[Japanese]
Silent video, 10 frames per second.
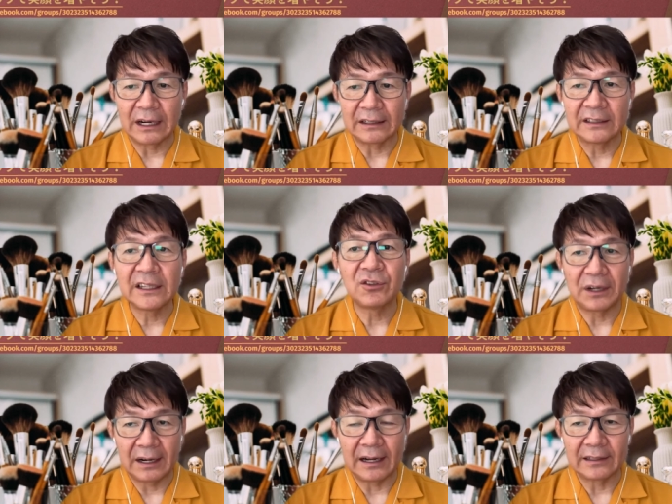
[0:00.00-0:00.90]
出てる
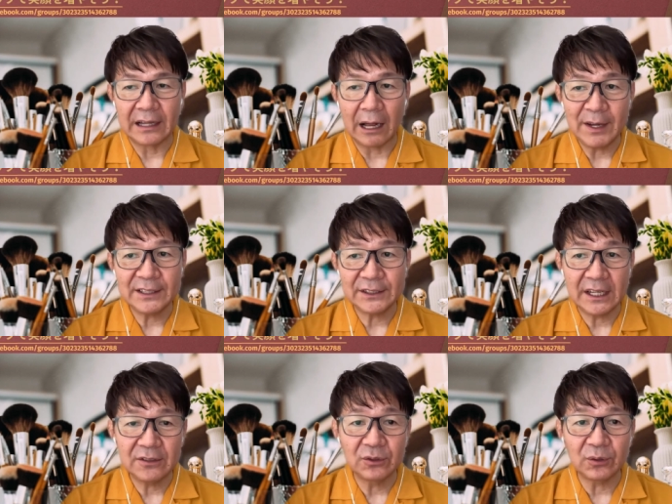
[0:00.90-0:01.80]
から、試し
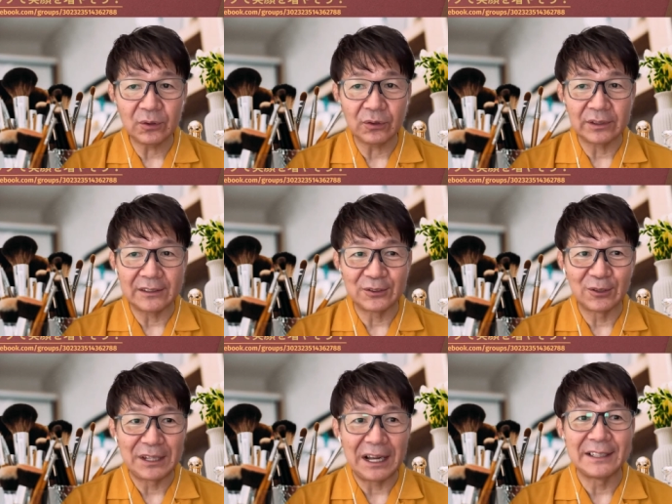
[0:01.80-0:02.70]
ていくことってす
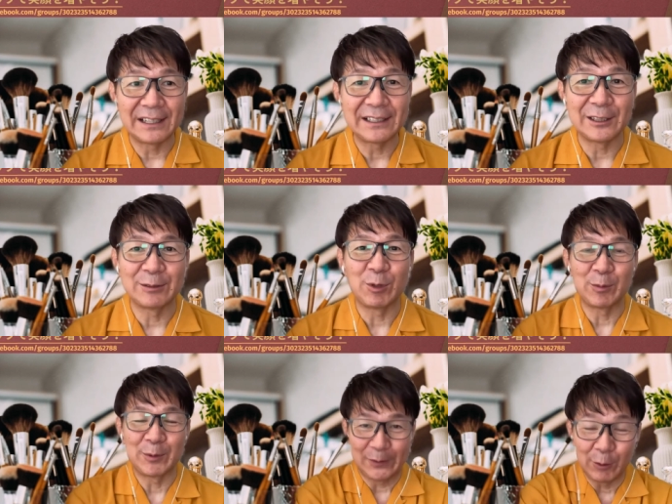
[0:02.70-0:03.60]
ごく大事だといつも
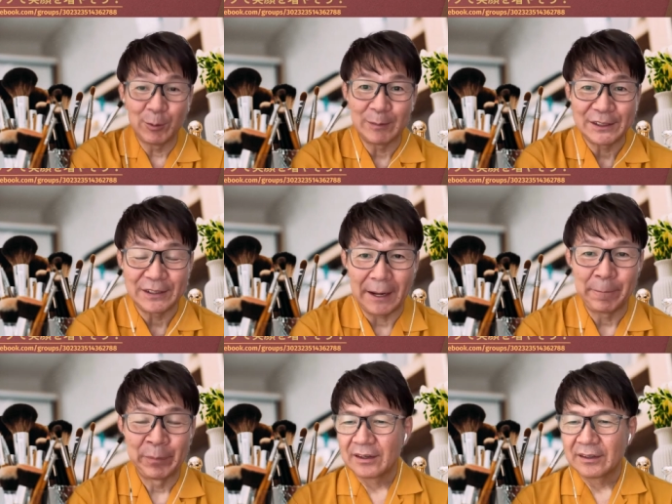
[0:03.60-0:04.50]
思いますね。
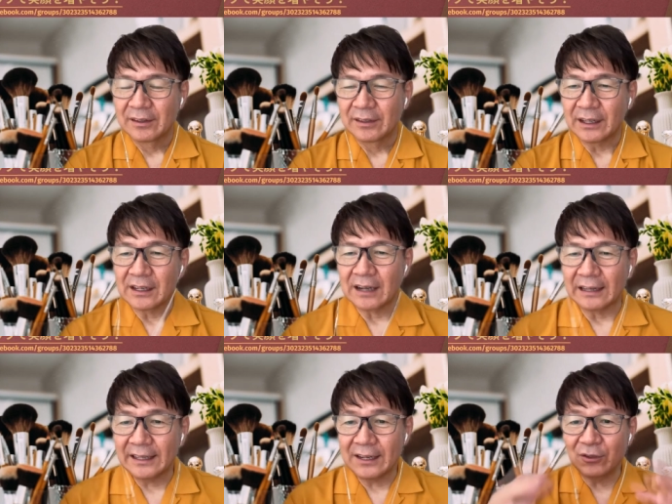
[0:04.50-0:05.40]
なんか
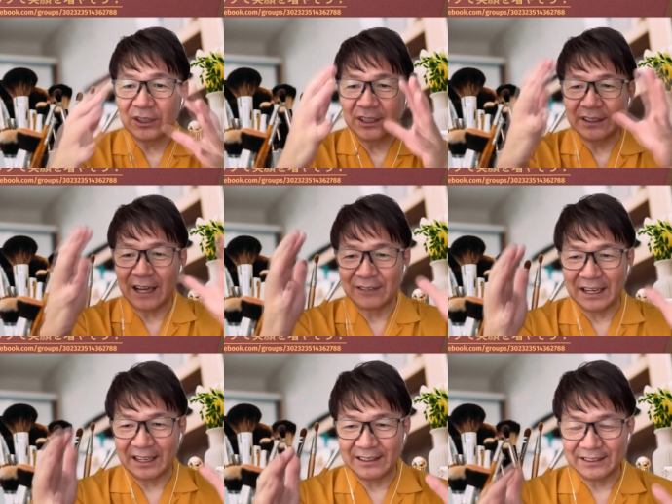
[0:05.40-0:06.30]
カテゴリーってある
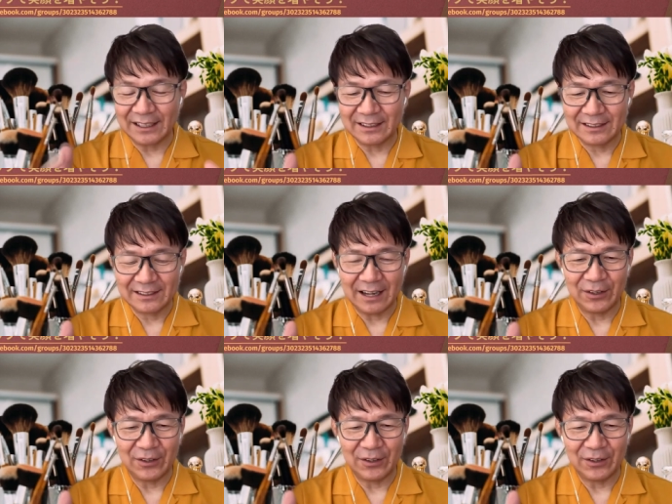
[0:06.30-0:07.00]
じゃないですか。あの